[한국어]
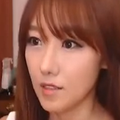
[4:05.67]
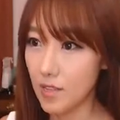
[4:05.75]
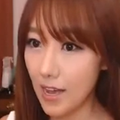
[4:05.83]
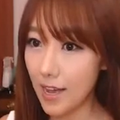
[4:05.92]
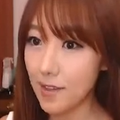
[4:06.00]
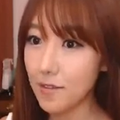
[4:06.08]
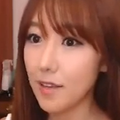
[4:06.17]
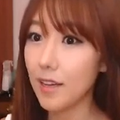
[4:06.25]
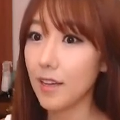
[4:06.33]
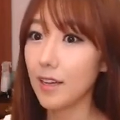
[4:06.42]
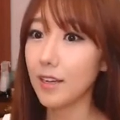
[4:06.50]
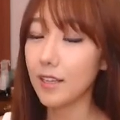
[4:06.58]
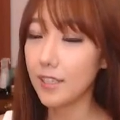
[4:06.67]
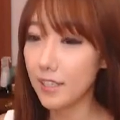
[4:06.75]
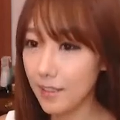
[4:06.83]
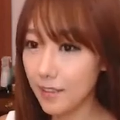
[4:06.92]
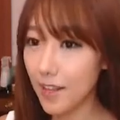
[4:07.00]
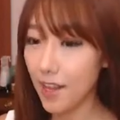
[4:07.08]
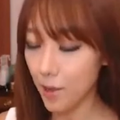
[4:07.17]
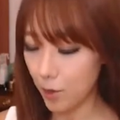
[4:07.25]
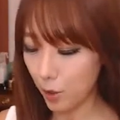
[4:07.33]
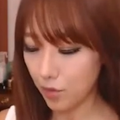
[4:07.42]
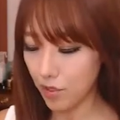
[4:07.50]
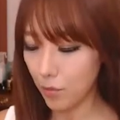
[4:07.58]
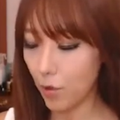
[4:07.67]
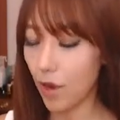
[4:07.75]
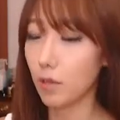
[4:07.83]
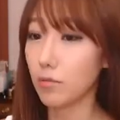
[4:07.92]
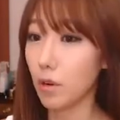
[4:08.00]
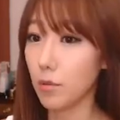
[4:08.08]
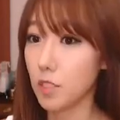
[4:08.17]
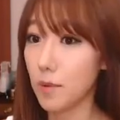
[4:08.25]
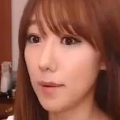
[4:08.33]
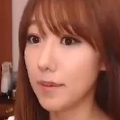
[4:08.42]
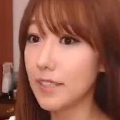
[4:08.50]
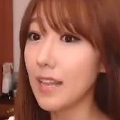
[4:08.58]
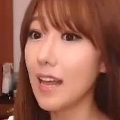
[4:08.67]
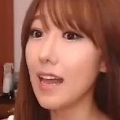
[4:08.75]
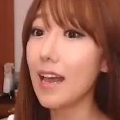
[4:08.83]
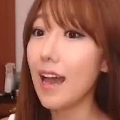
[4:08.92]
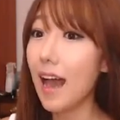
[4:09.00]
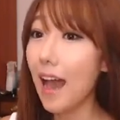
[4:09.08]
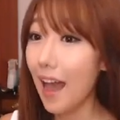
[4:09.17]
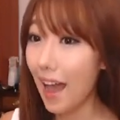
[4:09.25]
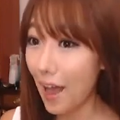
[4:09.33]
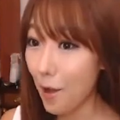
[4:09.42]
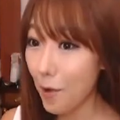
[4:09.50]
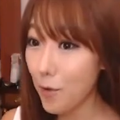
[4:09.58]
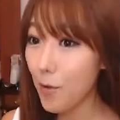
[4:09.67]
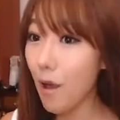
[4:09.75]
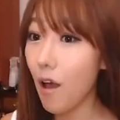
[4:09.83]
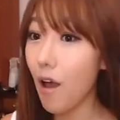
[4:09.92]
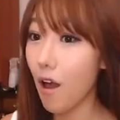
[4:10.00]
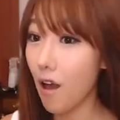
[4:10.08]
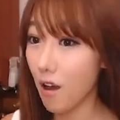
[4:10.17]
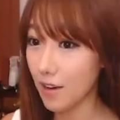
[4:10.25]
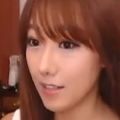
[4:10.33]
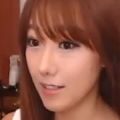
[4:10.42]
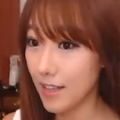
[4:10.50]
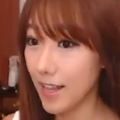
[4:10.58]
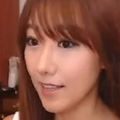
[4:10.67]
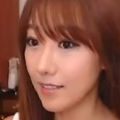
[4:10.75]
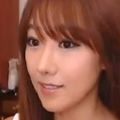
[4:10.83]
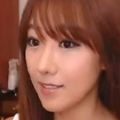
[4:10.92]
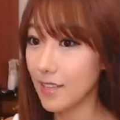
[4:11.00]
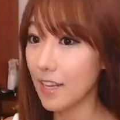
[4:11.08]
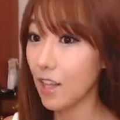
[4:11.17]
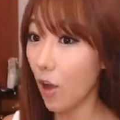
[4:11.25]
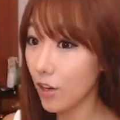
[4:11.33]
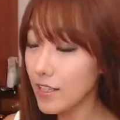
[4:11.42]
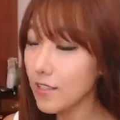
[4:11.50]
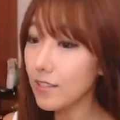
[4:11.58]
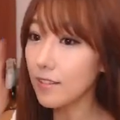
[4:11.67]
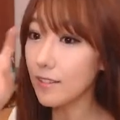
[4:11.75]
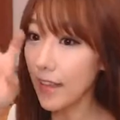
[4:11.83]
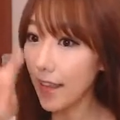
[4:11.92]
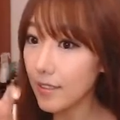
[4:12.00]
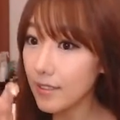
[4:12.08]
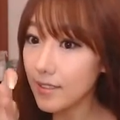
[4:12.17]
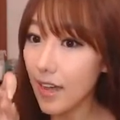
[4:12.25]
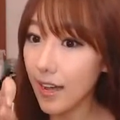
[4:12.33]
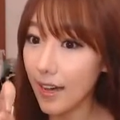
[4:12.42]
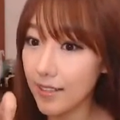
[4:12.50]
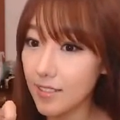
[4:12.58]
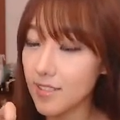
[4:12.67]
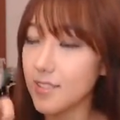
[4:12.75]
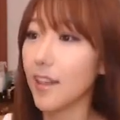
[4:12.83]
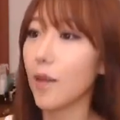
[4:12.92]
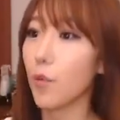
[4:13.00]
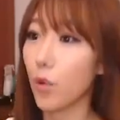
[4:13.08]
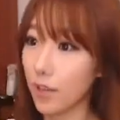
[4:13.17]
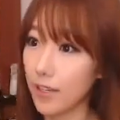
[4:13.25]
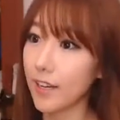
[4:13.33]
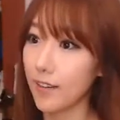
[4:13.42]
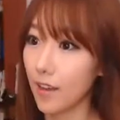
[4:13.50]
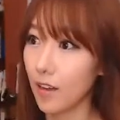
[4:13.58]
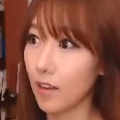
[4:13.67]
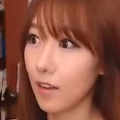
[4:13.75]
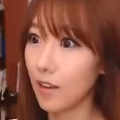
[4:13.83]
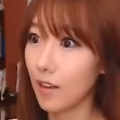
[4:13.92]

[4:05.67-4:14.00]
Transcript: 자, 그때 여러분이 뭐라고 물어보시면은 how are things? 여기서 things가 가르치는 게 work가 돼요.